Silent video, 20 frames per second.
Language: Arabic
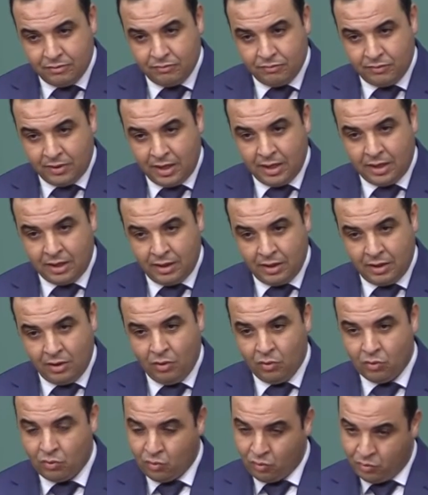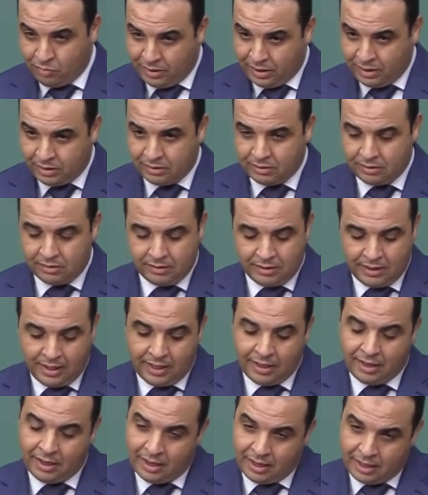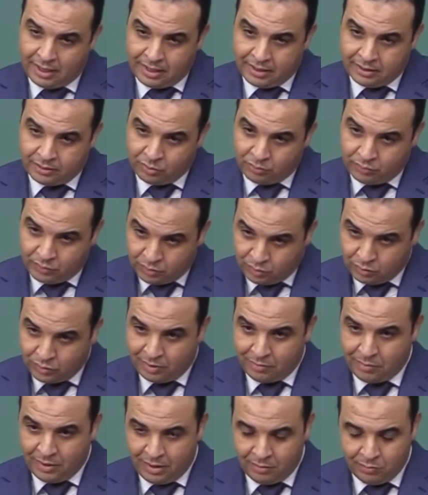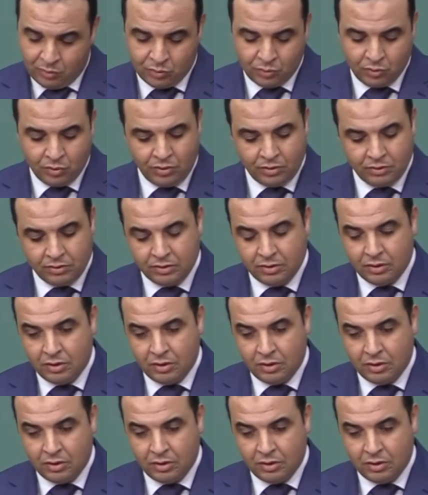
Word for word: فالحكومه على الاقل سوف تتابع الموضوع